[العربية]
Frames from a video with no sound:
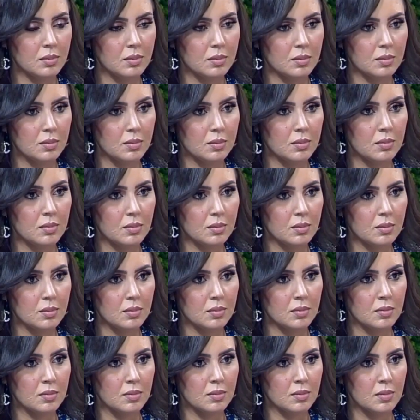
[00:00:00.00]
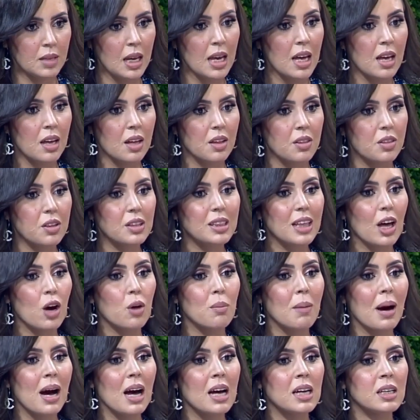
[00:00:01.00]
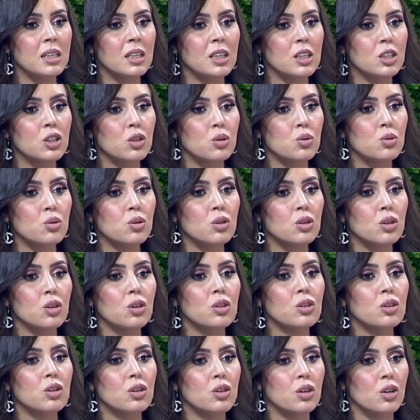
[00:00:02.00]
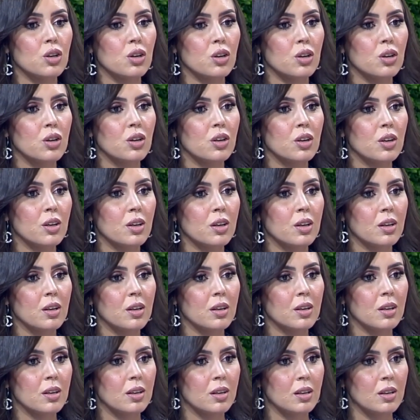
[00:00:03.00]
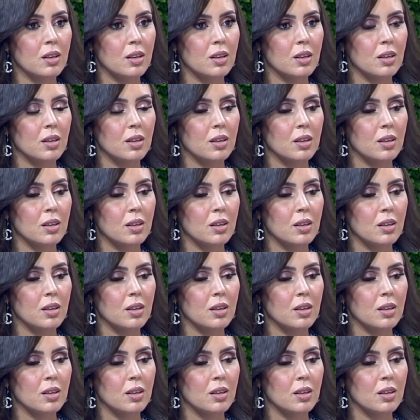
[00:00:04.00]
يكذب فهمتني ضد او مع انك تكون كرونيك والكذب معناتها الدوله